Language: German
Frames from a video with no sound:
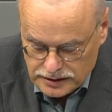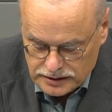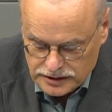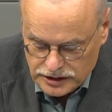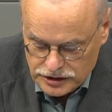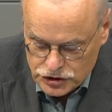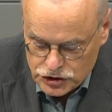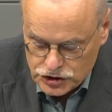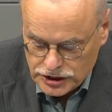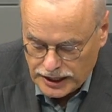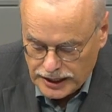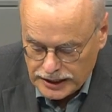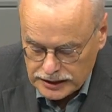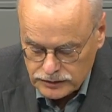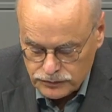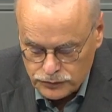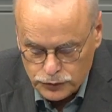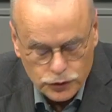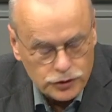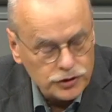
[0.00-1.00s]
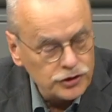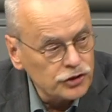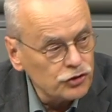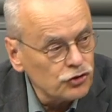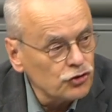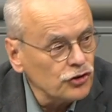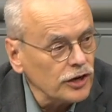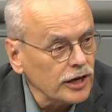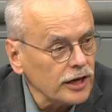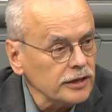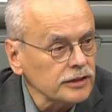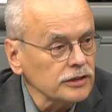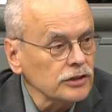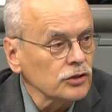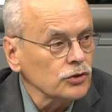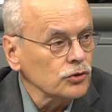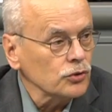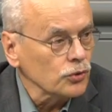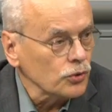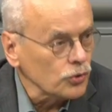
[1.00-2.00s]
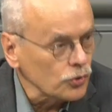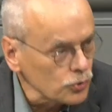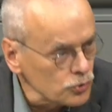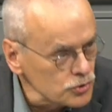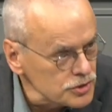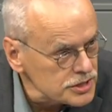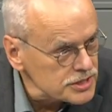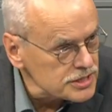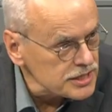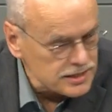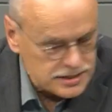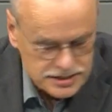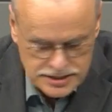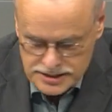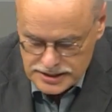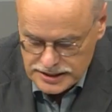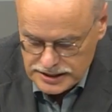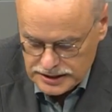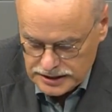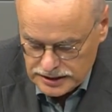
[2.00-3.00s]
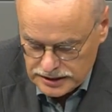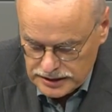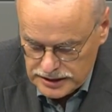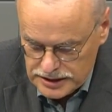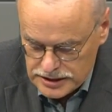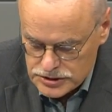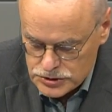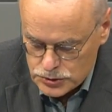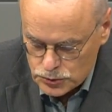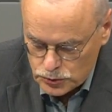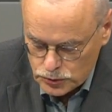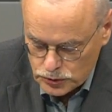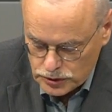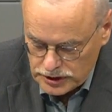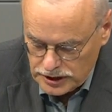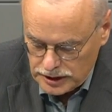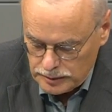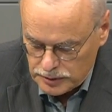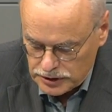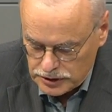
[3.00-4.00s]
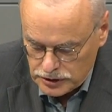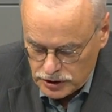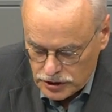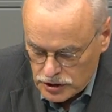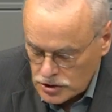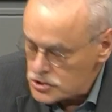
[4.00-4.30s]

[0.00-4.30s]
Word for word: die Staaten würden die Staaten grundsätzlich nicht zurücknehmen.